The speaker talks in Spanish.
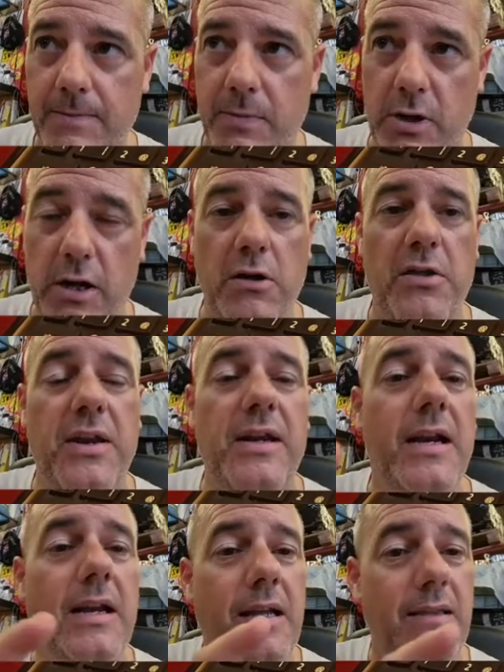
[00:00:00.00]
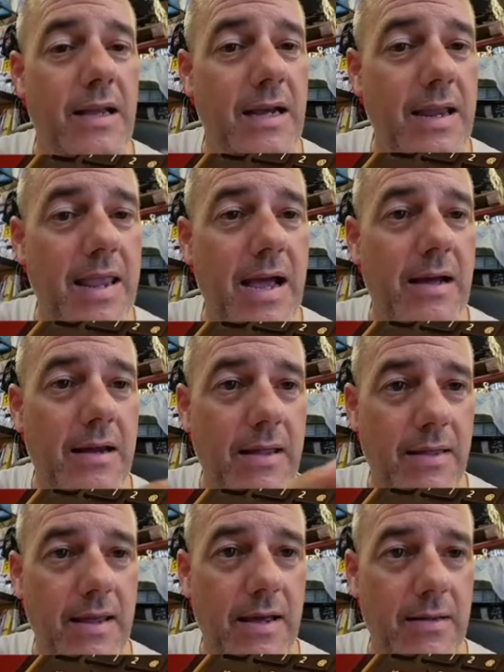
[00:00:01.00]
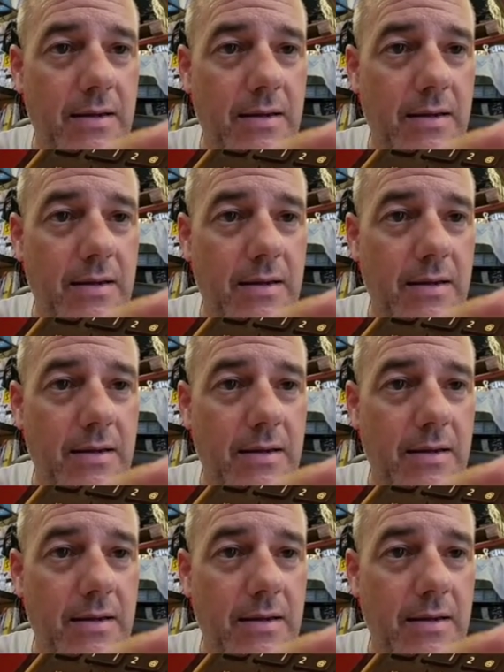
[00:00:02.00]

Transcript: Pero quiero decir que el que tenga ya idea